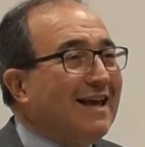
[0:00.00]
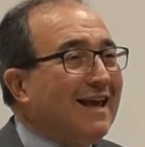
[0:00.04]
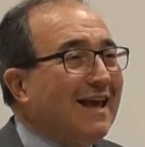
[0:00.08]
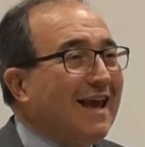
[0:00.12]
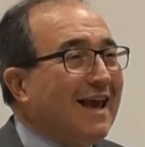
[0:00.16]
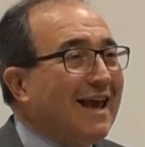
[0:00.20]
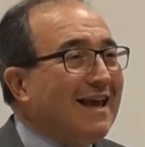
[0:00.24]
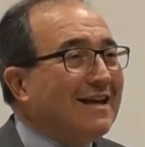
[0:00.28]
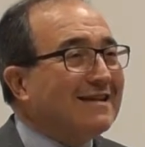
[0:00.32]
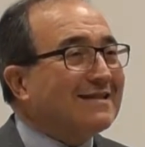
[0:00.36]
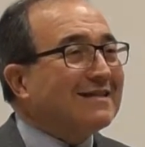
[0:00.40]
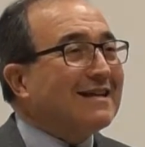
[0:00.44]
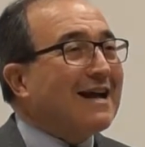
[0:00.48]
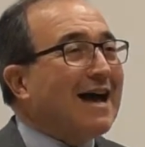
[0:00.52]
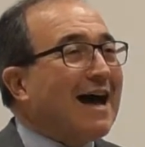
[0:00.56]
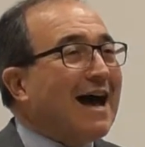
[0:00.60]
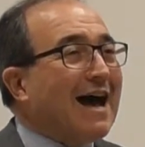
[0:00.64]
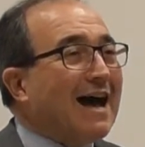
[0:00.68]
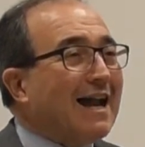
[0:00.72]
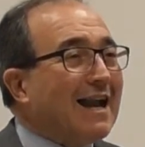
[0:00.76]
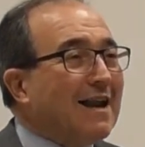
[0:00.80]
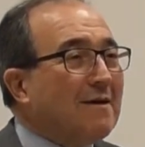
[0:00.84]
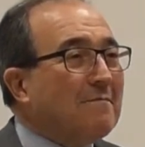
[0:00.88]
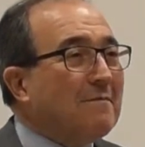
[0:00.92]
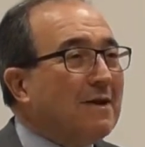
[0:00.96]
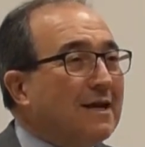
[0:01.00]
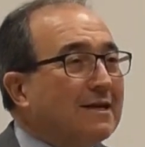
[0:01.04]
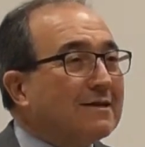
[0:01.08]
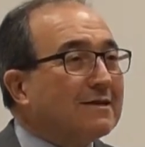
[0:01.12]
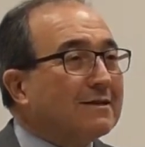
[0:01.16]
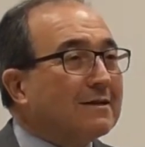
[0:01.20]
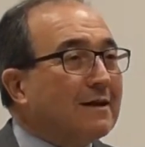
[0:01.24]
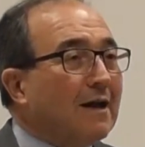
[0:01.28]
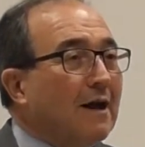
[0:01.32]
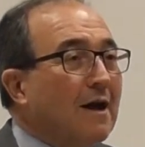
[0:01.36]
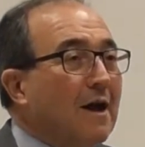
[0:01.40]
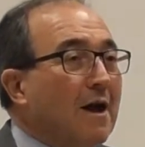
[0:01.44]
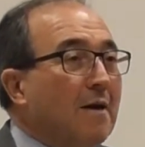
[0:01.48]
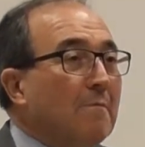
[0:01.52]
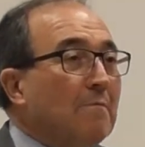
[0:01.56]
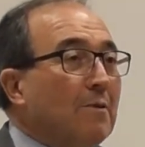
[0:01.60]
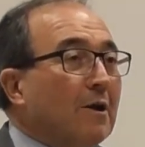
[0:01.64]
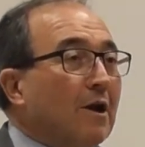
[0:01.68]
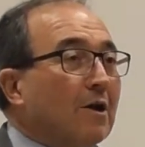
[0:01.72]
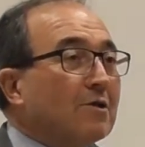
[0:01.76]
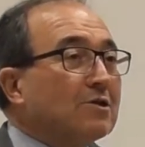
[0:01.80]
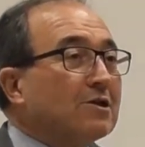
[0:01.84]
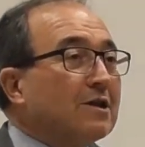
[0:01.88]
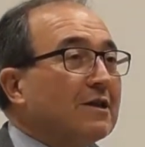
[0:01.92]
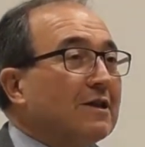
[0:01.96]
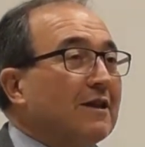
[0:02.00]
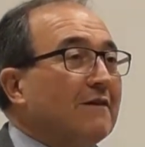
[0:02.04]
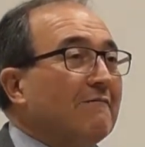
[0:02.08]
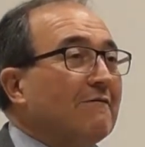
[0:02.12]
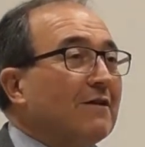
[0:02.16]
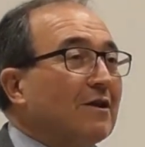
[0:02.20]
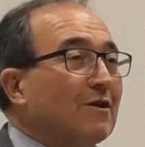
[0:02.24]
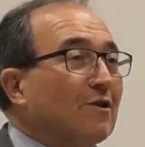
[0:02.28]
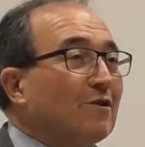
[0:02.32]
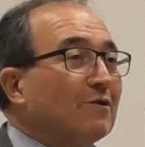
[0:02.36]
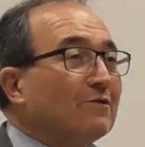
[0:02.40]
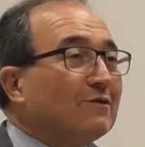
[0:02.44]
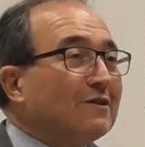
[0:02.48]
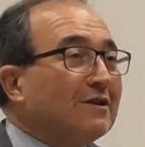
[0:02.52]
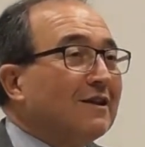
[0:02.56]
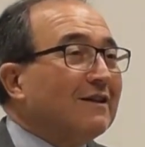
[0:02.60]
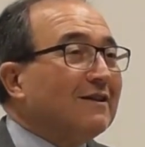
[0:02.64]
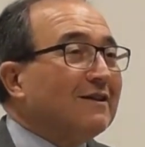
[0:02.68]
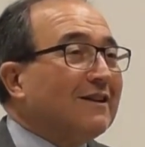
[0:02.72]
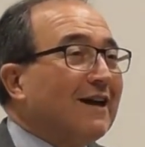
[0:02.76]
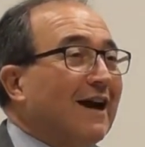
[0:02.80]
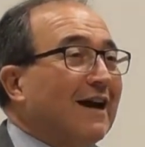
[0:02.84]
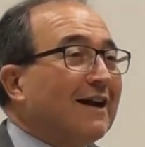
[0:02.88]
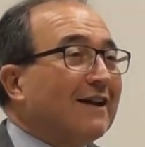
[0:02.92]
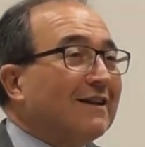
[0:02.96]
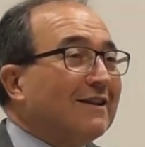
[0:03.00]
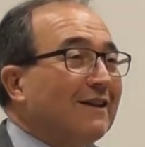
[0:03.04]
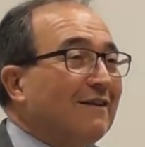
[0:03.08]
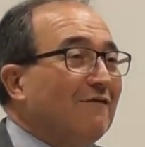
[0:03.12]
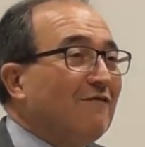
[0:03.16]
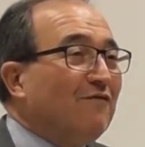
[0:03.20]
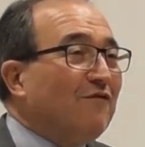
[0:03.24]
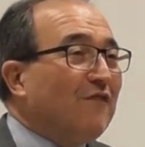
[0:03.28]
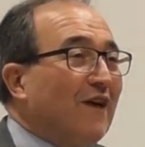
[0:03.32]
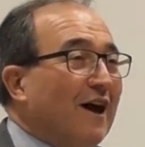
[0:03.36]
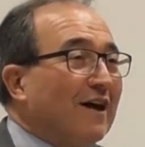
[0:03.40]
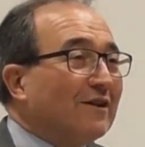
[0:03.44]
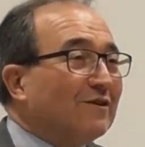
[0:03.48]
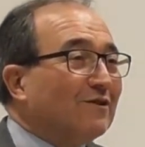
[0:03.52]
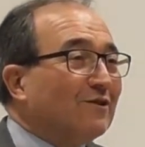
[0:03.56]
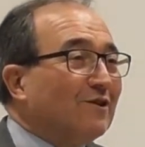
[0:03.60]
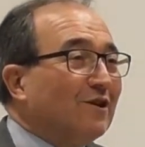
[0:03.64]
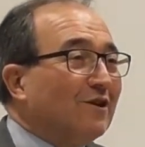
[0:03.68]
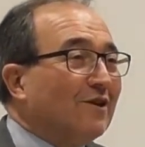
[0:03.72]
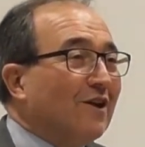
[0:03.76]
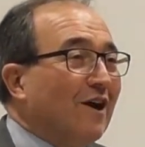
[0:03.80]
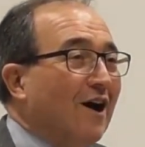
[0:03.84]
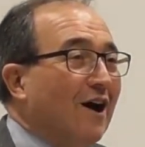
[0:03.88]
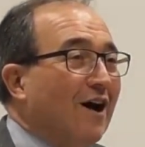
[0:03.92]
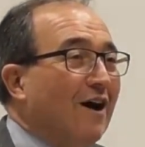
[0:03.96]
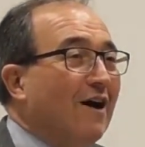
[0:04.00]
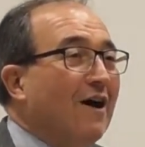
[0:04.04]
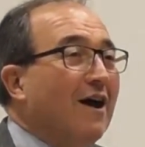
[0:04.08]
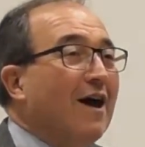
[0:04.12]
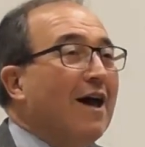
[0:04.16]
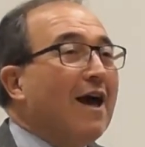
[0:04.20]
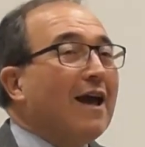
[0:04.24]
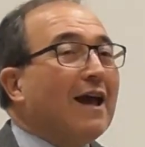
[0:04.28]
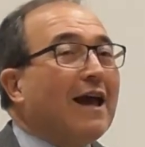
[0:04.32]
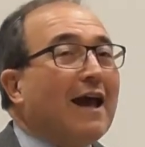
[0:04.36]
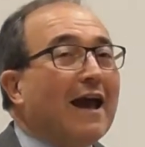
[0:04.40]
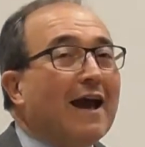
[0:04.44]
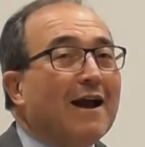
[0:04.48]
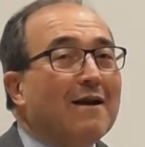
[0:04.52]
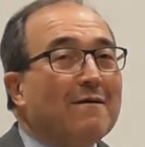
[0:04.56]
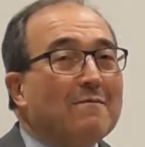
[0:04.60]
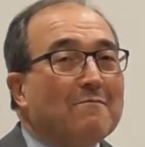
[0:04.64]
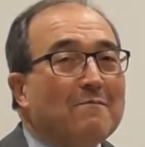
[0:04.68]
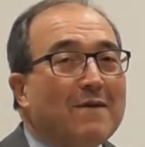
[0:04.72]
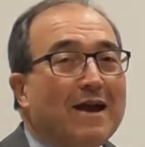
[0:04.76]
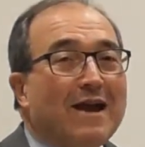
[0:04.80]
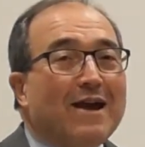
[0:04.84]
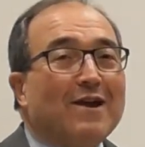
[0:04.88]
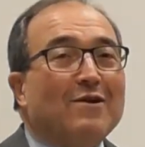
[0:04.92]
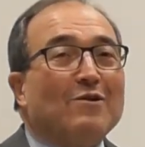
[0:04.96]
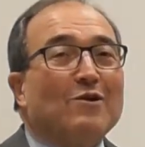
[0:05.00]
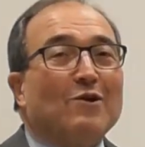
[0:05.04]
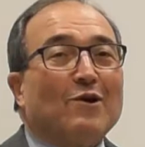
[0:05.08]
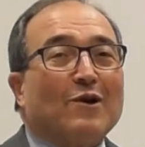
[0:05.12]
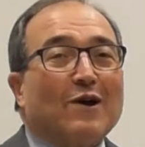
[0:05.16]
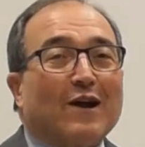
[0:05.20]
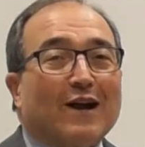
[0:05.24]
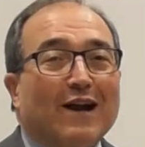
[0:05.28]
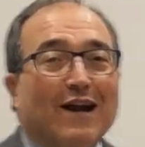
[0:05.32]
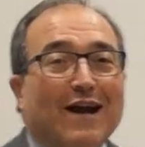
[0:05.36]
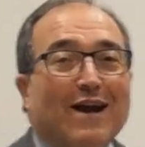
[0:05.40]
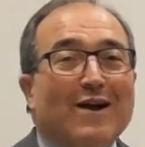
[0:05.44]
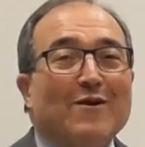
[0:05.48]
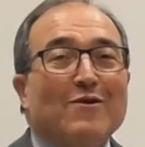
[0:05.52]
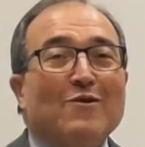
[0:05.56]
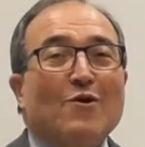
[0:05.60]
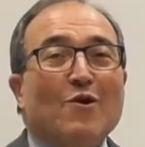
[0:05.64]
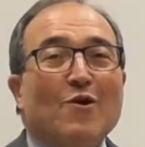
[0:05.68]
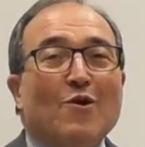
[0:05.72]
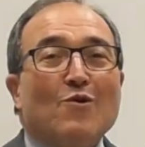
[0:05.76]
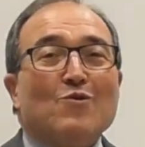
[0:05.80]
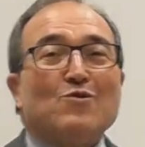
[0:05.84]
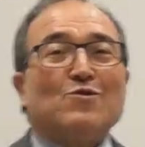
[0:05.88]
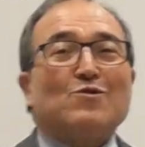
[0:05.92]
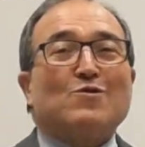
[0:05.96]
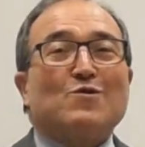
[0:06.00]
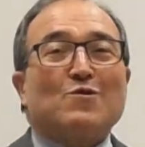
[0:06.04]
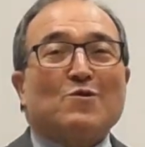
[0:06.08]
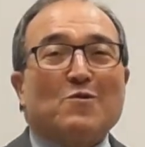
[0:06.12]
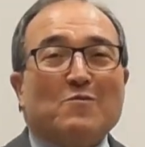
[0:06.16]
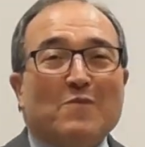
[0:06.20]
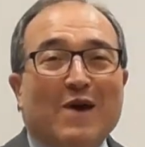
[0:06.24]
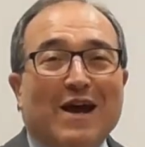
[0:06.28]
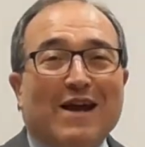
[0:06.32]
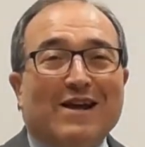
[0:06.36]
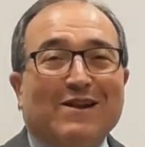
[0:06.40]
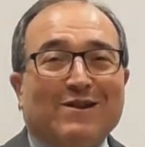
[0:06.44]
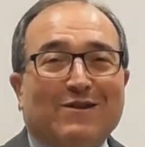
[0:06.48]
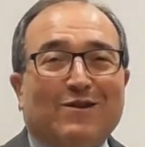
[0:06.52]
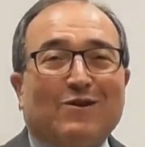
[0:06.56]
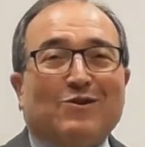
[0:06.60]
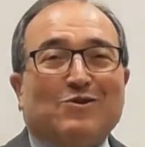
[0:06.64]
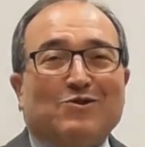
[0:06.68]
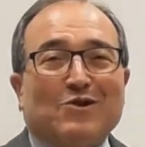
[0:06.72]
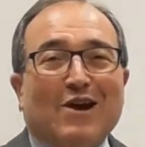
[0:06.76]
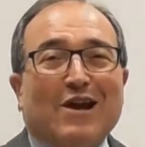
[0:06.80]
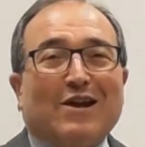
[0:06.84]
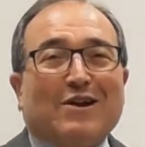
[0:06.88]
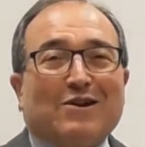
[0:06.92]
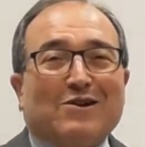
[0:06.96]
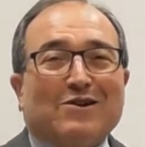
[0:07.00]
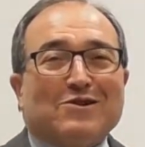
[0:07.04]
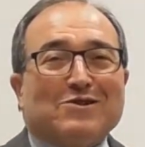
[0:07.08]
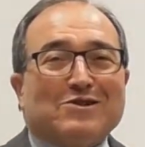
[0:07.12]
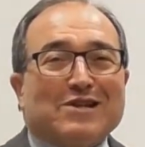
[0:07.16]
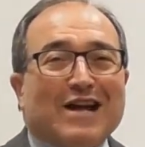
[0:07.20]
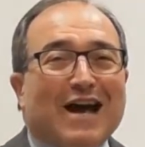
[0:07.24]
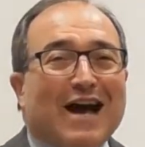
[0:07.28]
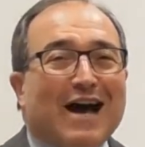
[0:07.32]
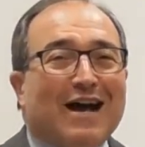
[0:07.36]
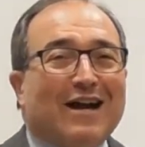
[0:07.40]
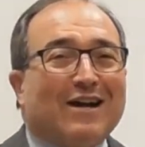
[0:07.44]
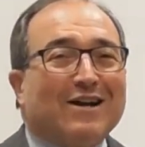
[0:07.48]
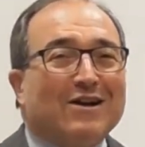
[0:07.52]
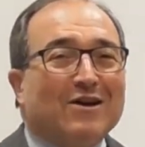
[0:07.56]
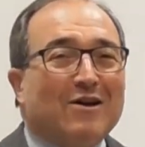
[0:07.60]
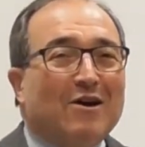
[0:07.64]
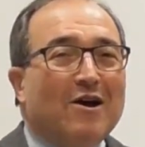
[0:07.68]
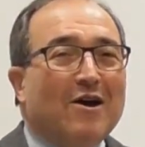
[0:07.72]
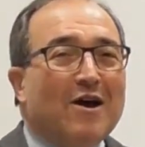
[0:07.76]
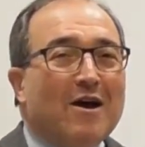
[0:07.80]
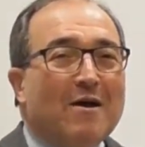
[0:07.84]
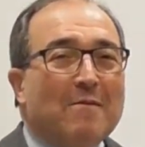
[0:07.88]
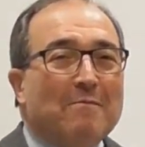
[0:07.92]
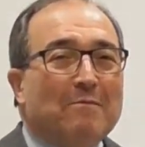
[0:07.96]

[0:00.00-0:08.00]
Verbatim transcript: chiesa alla messa, però si deve accontentare del fatto no, che almeno creano lo strumento, cioè il rosario,